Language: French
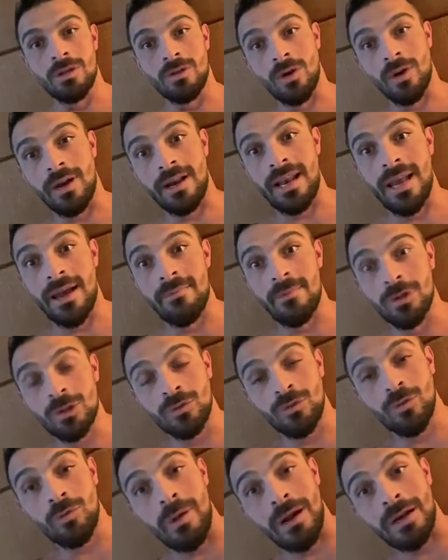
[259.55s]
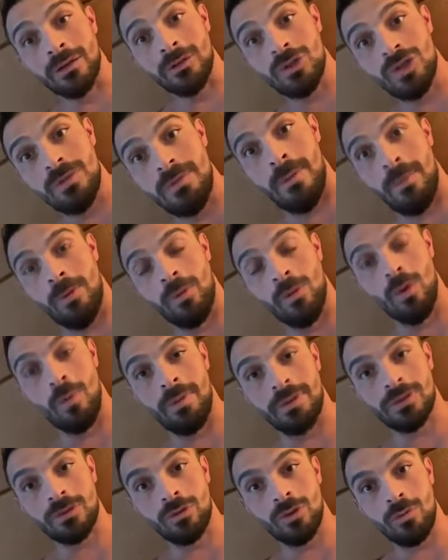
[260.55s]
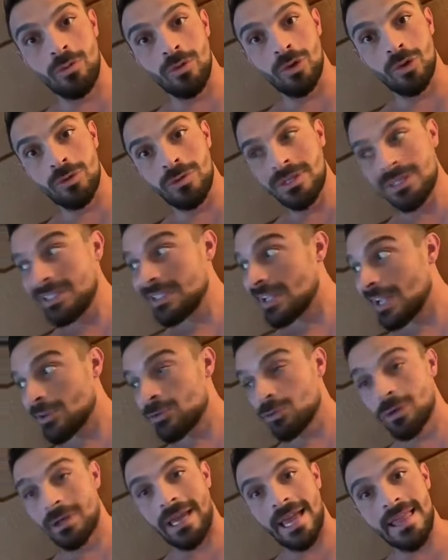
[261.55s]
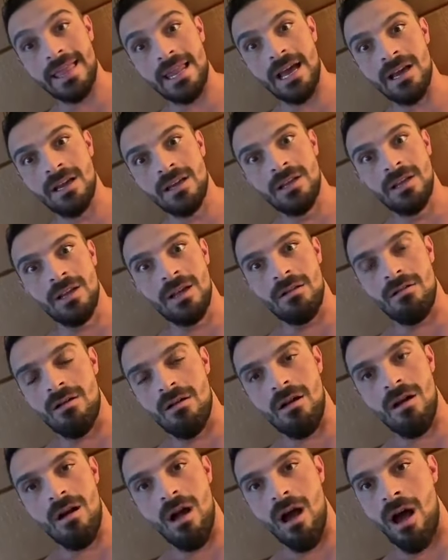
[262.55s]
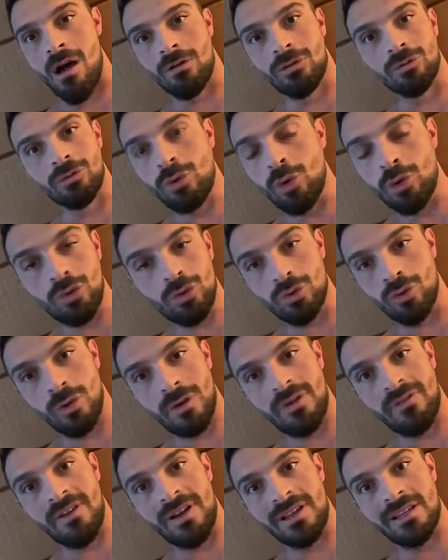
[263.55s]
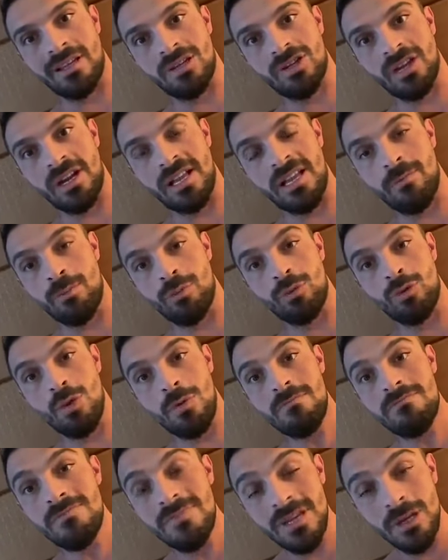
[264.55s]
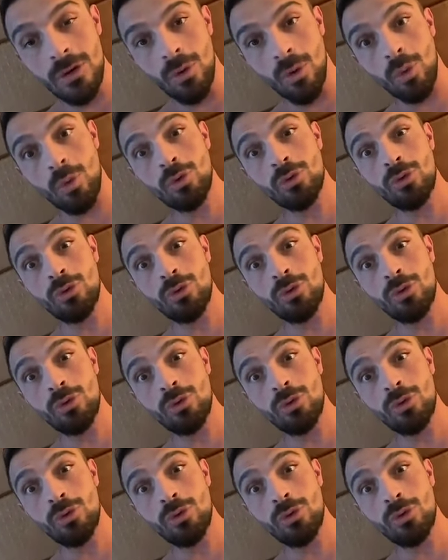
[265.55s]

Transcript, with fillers: Donc clairement, je vous parle de JB Promo parce que depuis que je suis ici en Ukraine, là, euh, en deux jours, les fratés, j'ai gagné plus de 1000 euros.